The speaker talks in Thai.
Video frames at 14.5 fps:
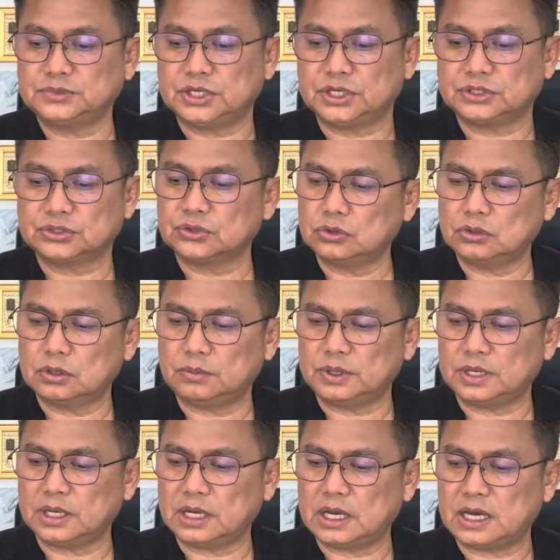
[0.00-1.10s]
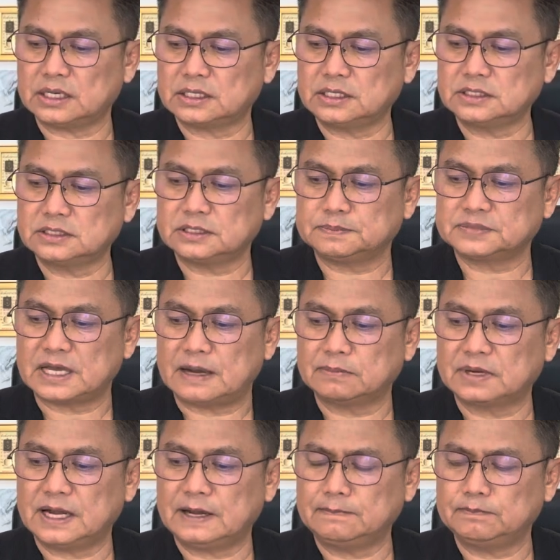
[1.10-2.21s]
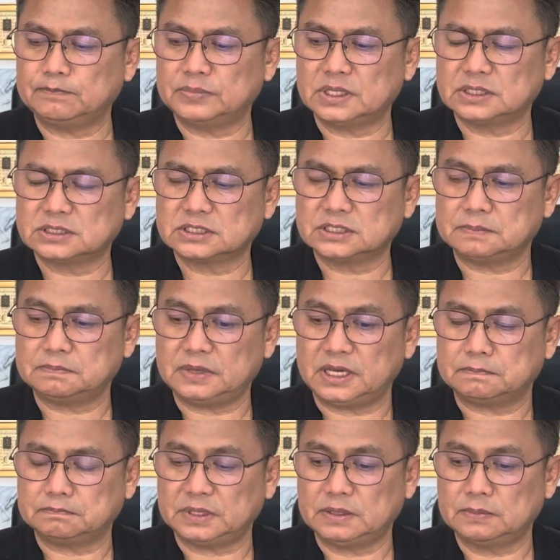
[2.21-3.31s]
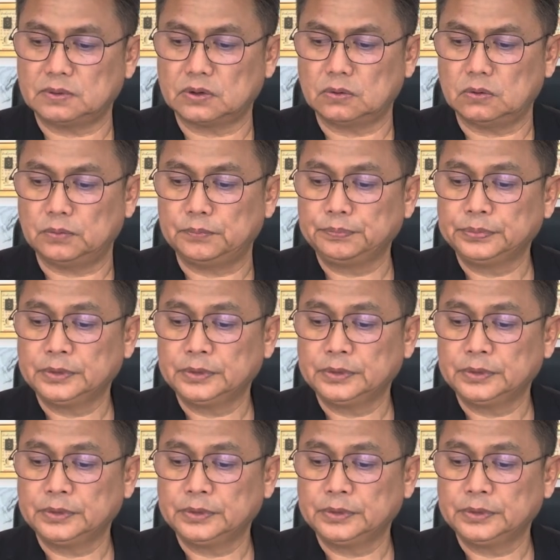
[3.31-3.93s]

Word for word: 2567 ตรงกับวันอังคาร ขึ้น 13 ค่ำเดือน 11 ปีมะโรง